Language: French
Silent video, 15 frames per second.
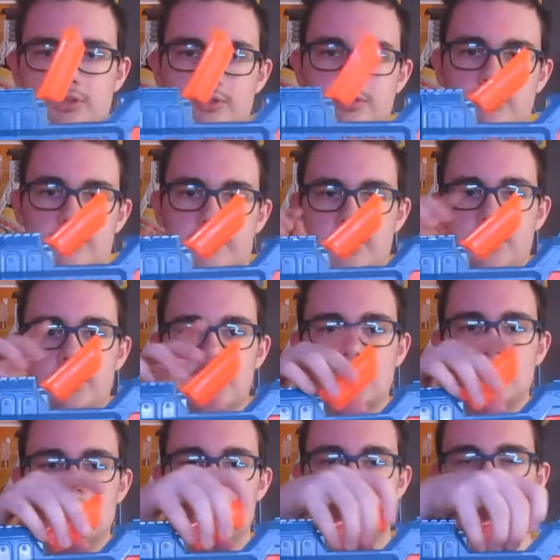quand c'est ouvert.
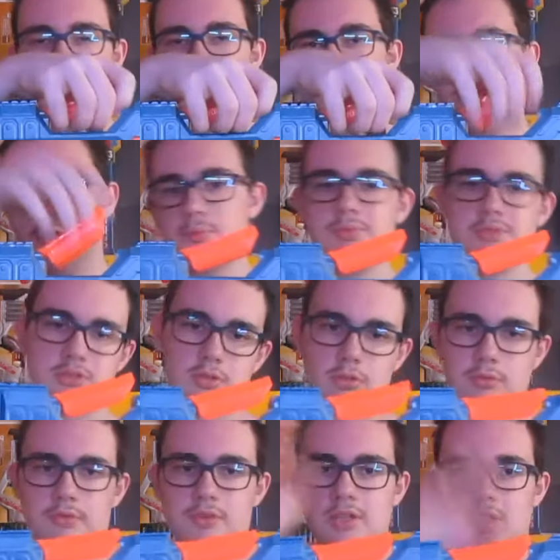Et aussi le fait qu'on puisse
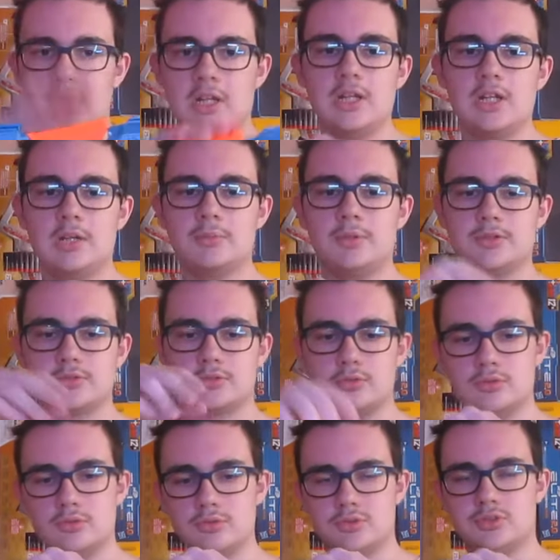l'enlever parce
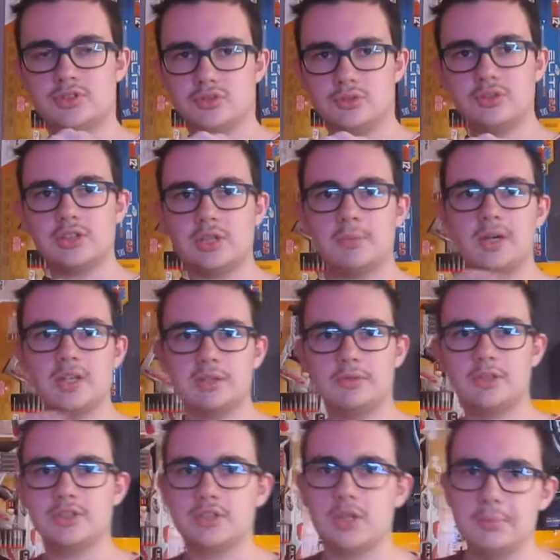que si on en a marre
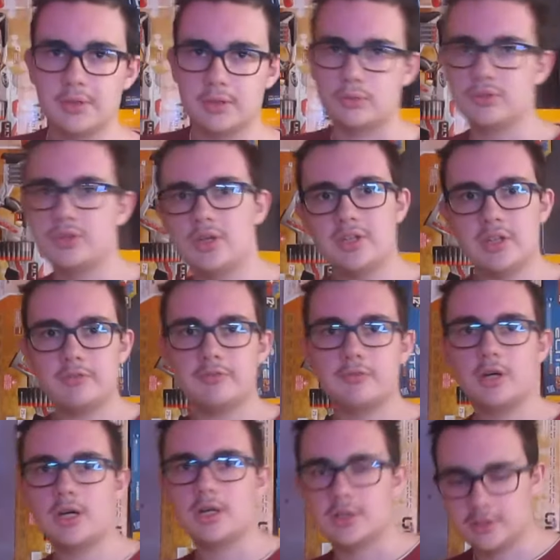d'avoir une trappe et qu'on est en air
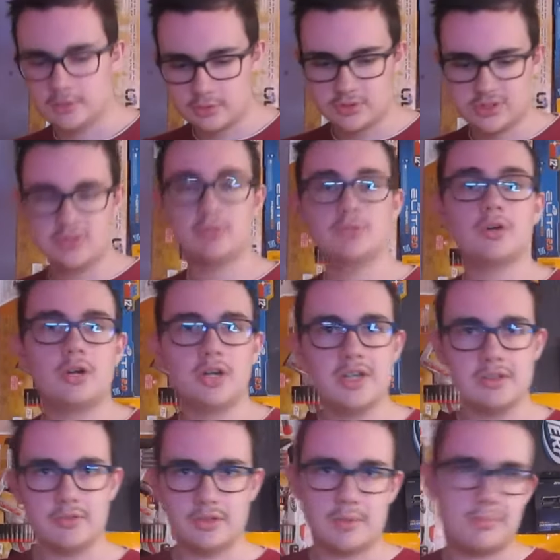foire et que si on
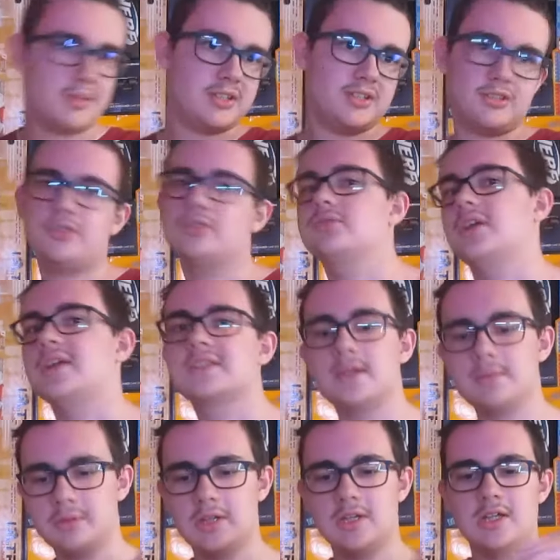enraye, on n'a pas le temps d'ouvrir la
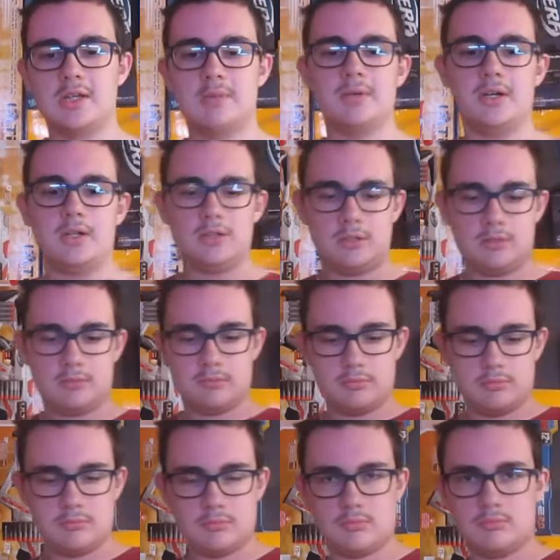trappe, ben
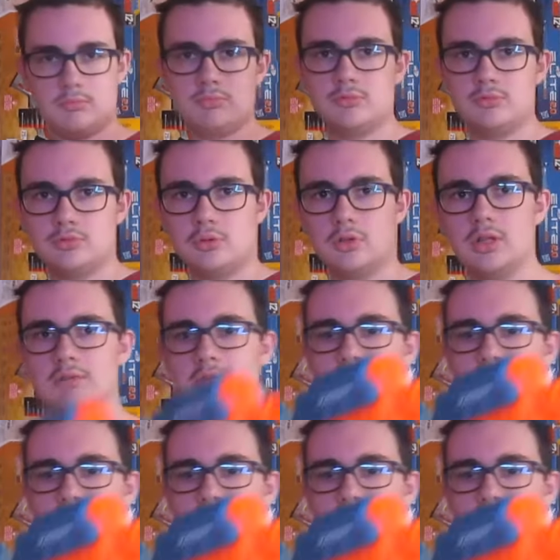tu enlèves